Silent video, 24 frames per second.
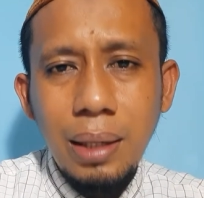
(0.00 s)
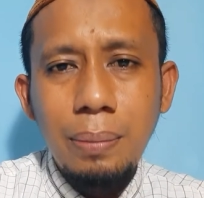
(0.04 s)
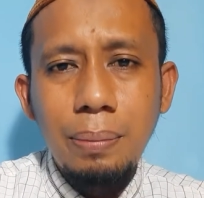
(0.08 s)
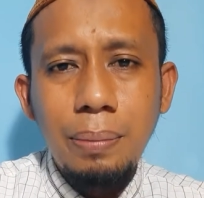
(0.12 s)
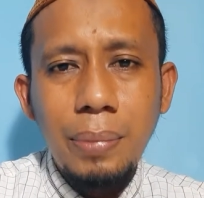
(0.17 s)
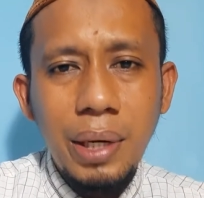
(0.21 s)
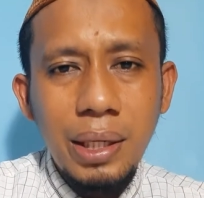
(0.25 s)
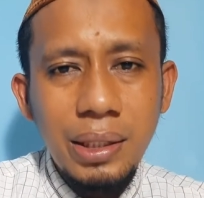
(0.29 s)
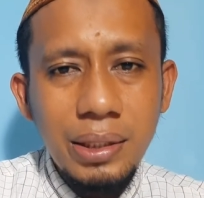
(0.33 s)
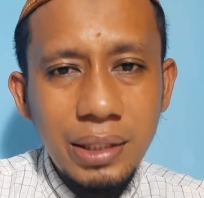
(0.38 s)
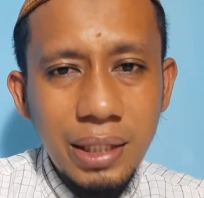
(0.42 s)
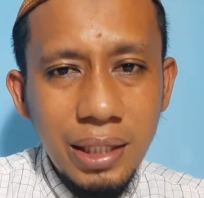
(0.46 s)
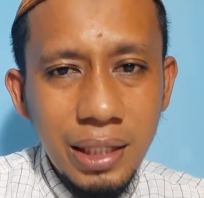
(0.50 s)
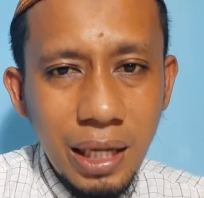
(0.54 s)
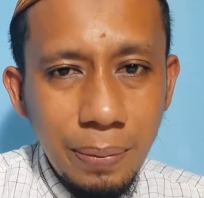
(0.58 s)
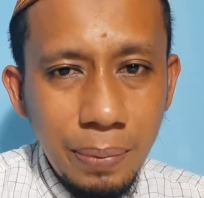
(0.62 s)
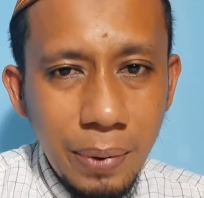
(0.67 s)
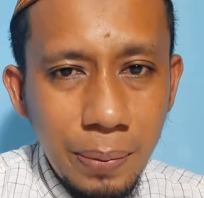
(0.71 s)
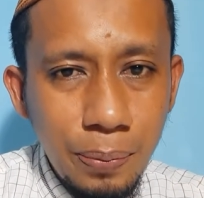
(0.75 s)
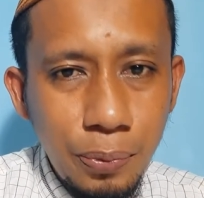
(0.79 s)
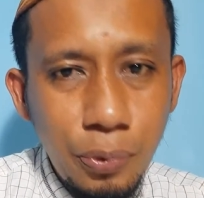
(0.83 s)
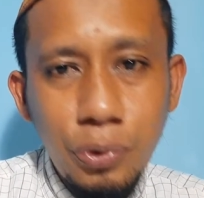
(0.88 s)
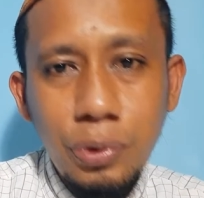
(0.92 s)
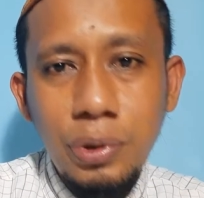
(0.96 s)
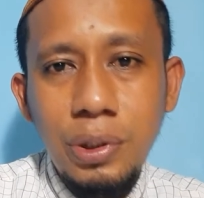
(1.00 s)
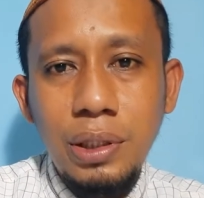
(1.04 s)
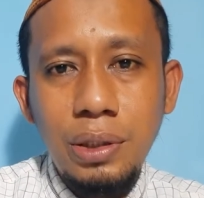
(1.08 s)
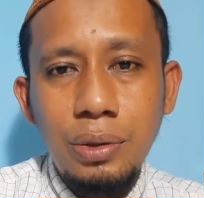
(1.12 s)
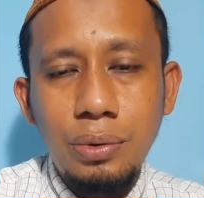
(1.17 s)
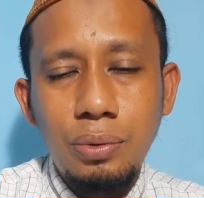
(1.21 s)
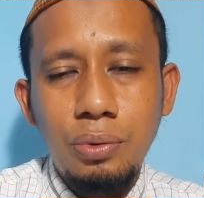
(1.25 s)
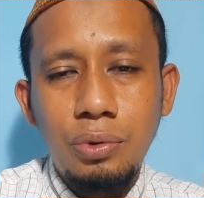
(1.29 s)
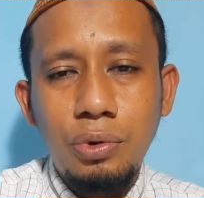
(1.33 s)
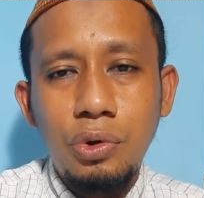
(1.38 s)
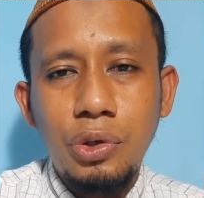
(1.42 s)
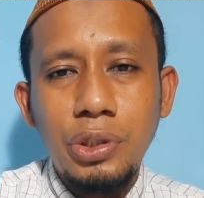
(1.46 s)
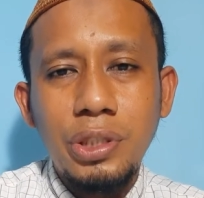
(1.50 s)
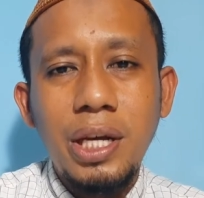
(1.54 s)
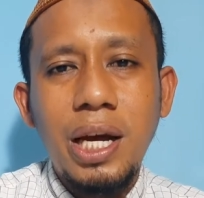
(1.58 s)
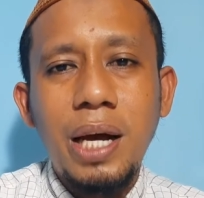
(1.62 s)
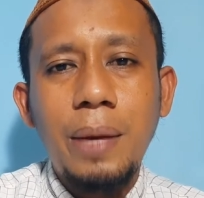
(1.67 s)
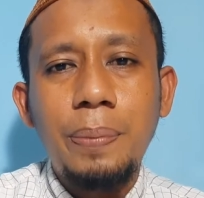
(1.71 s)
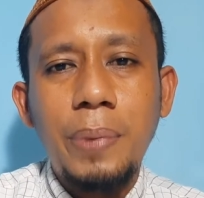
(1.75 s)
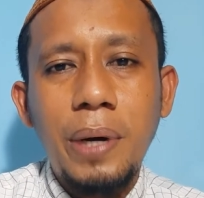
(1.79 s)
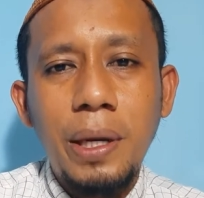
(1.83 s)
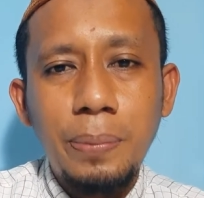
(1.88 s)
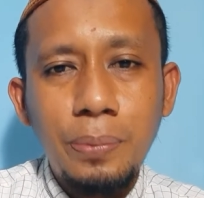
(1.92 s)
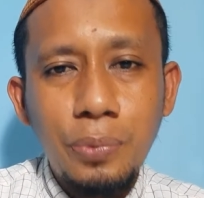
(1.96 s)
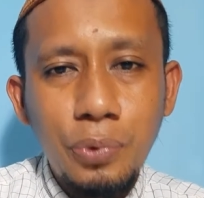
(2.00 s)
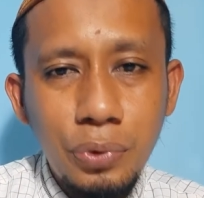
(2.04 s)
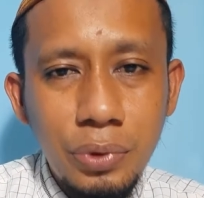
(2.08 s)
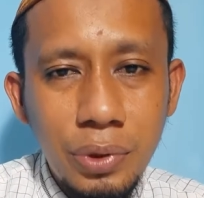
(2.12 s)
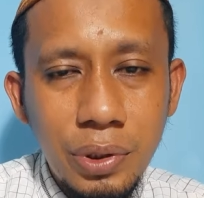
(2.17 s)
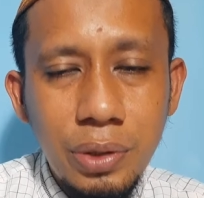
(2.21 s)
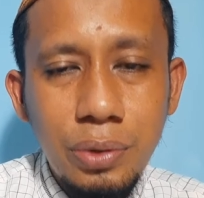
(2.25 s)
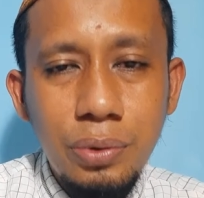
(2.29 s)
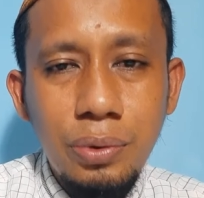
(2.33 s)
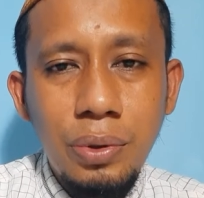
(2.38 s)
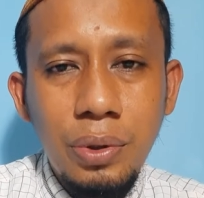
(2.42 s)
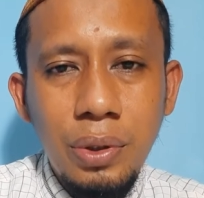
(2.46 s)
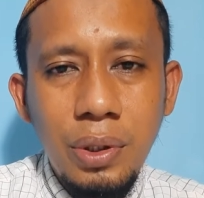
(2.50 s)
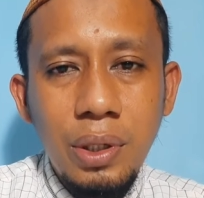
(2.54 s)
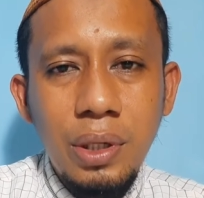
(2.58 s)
Maksiat apapun itu, dosa apapun itu